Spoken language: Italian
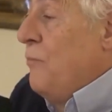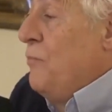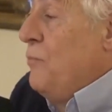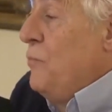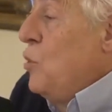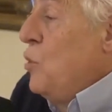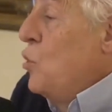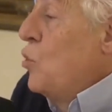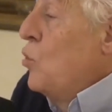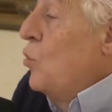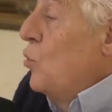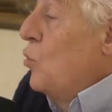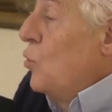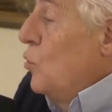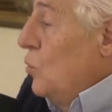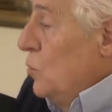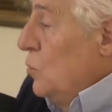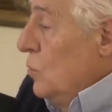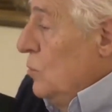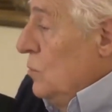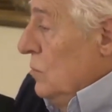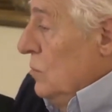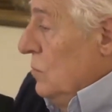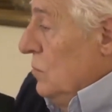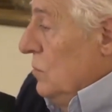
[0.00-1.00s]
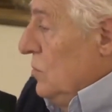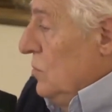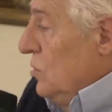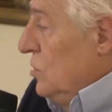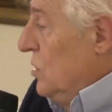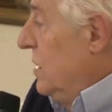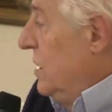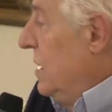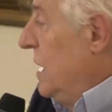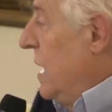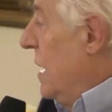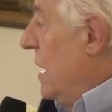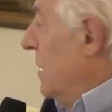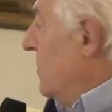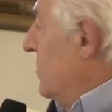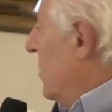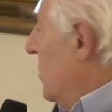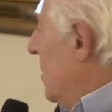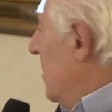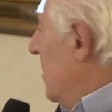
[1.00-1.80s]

più ci dia, non